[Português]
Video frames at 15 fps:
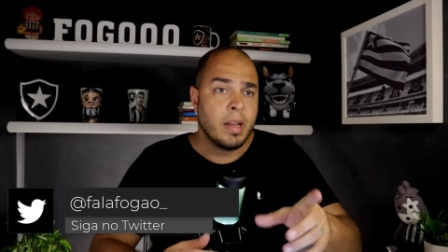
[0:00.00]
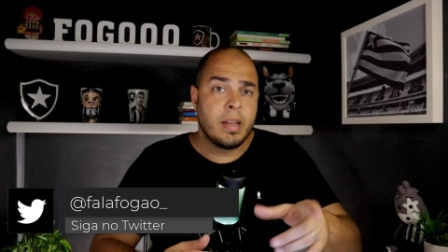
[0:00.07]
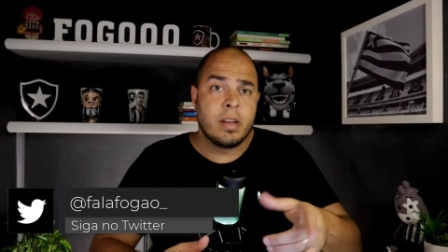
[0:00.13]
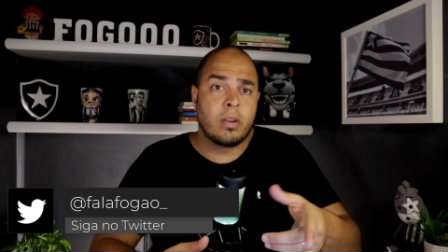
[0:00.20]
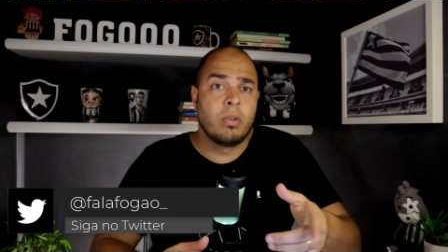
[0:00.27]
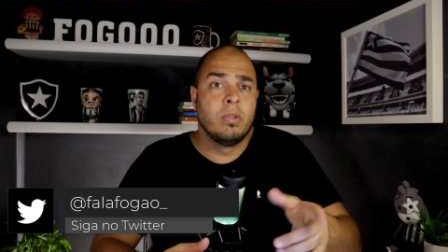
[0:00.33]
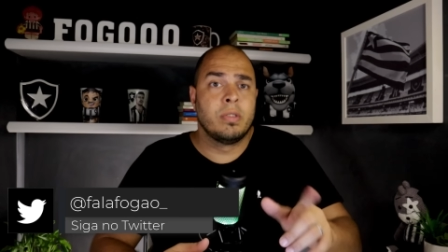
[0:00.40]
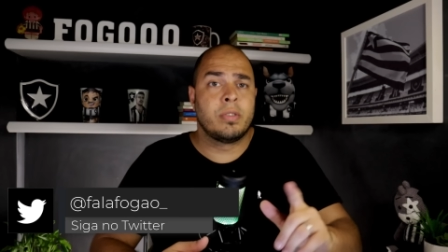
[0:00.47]

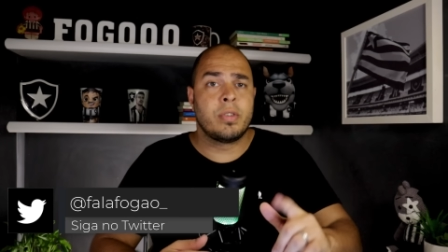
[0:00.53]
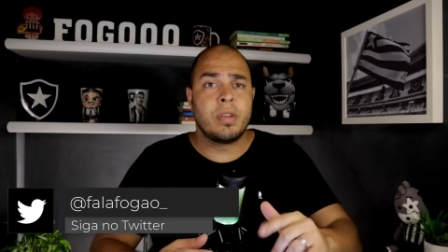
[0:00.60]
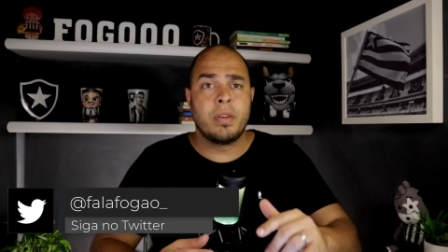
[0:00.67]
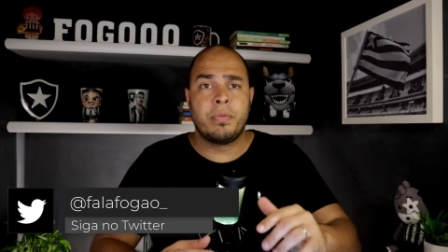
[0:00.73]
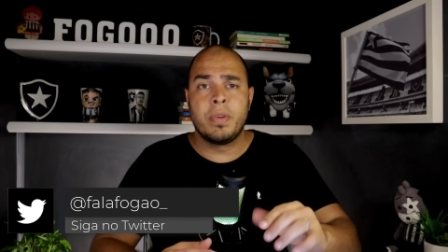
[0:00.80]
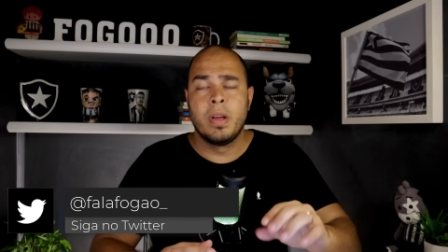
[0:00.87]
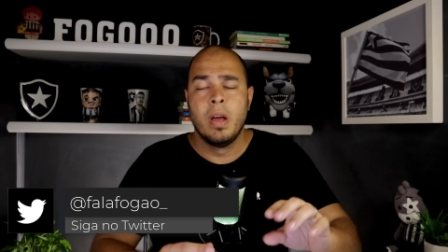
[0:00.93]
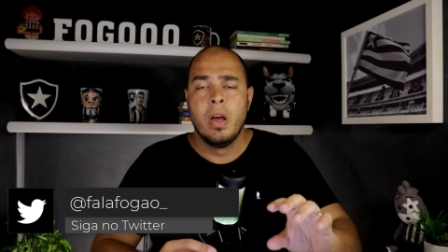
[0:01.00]

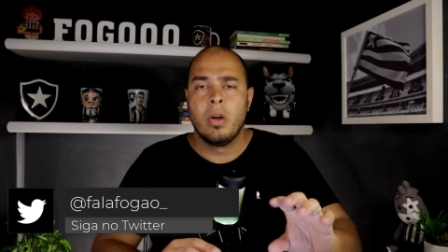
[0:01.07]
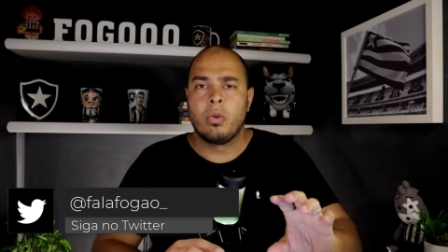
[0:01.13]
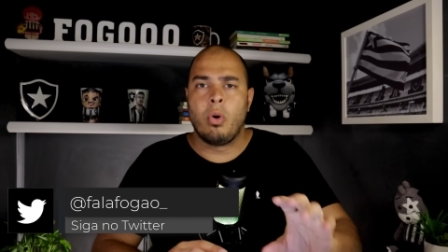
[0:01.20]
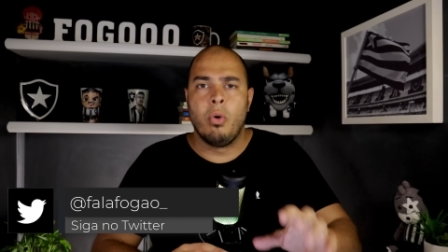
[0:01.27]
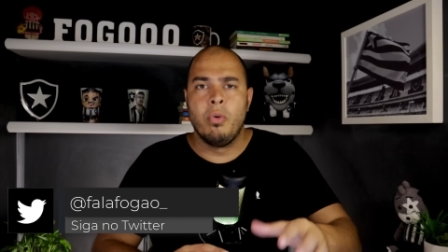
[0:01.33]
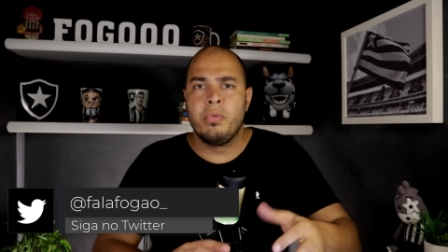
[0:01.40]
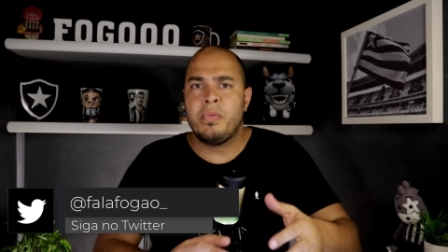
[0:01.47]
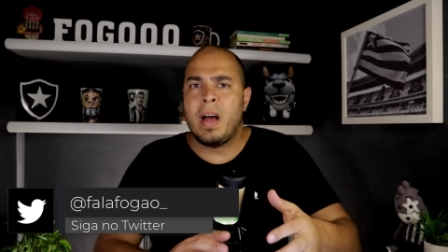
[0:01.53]
inclusive
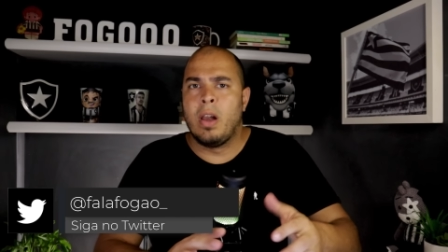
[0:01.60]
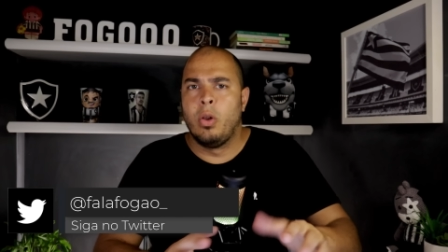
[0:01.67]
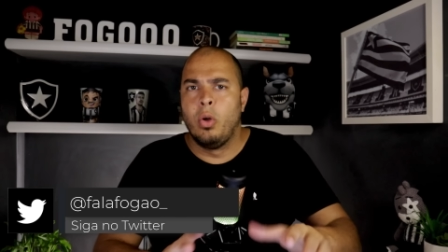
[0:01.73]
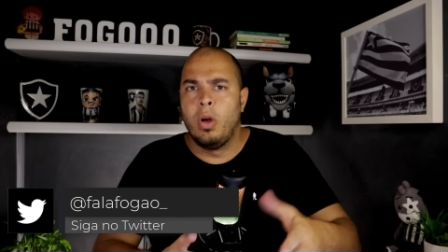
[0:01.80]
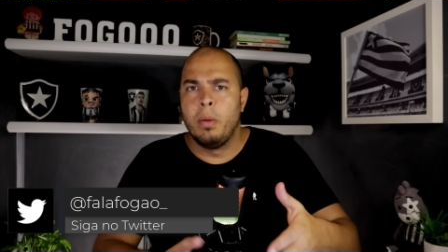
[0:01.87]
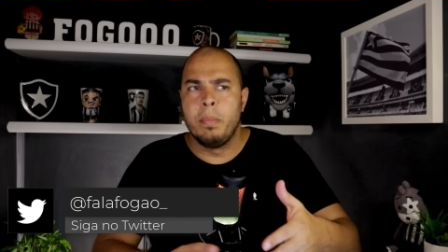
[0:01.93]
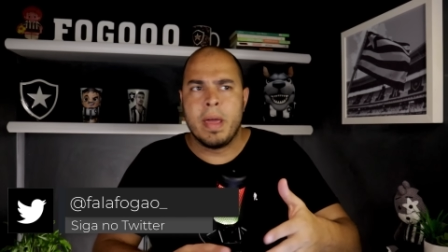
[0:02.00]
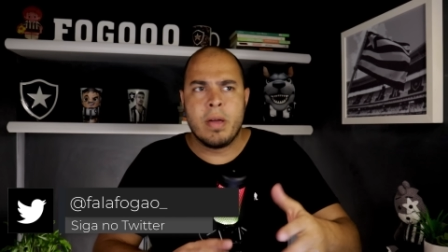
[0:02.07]
com um
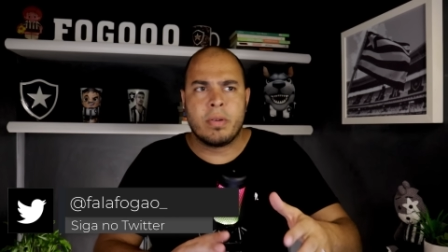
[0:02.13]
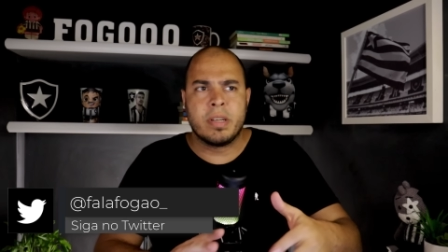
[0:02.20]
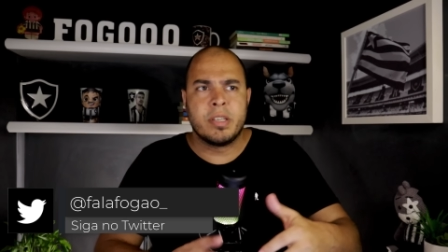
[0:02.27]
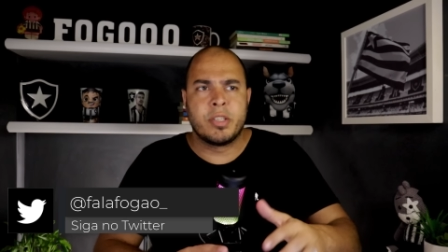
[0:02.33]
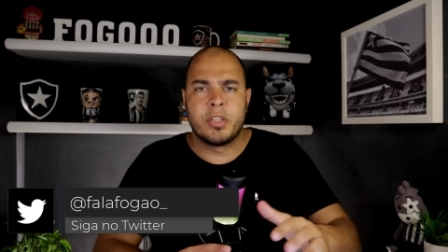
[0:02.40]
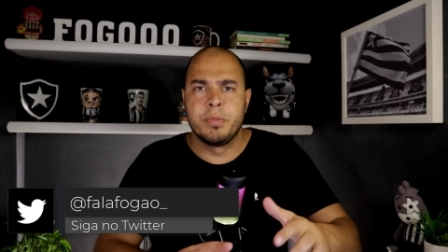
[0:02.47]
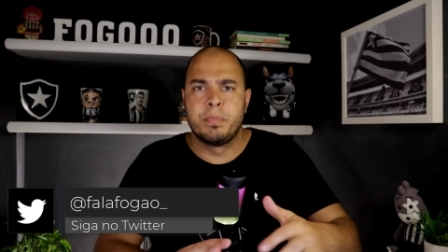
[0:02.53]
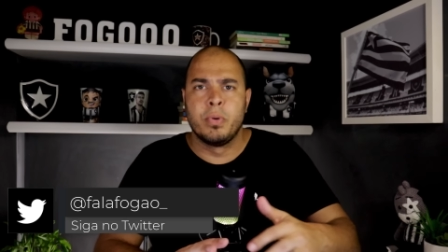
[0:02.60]
valor meio que
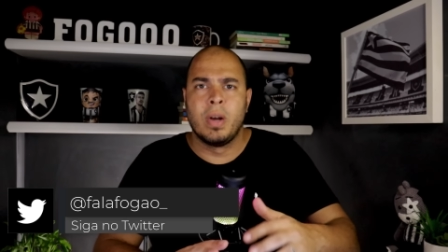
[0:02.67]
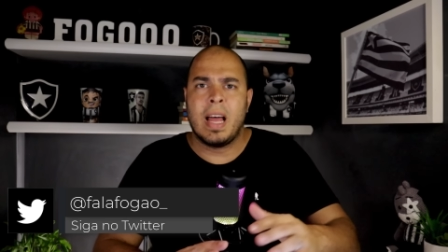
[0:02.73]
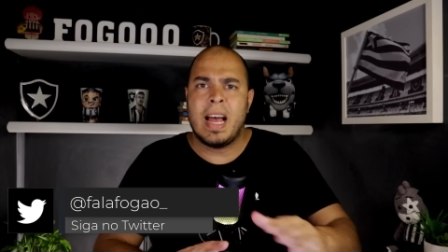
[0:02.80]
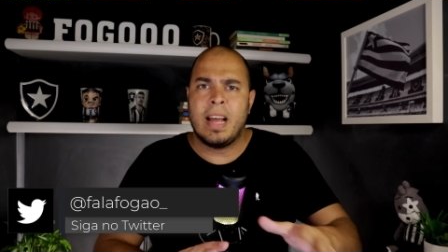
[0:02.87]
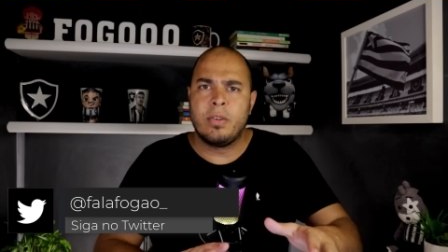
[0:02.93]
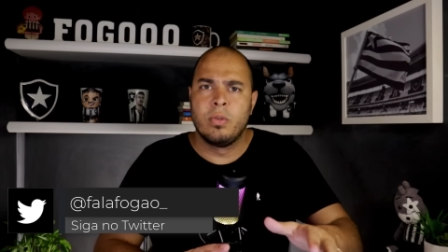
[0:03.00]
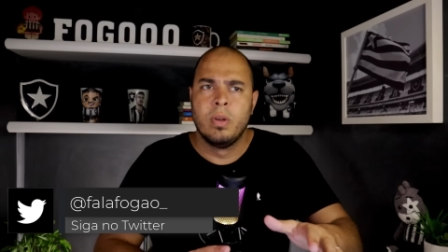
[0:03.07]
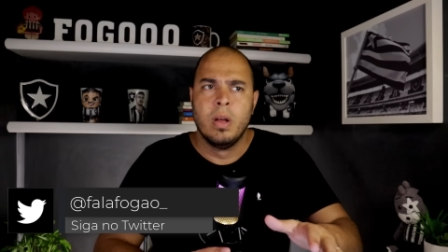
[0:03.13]

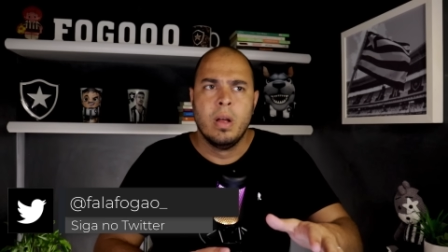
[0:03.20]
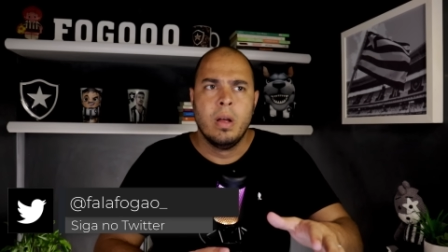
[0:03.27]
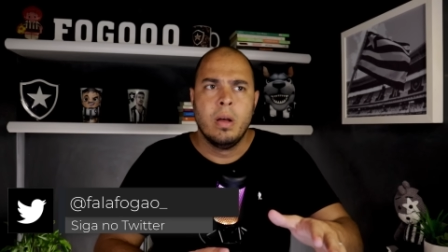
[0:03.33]
estipulado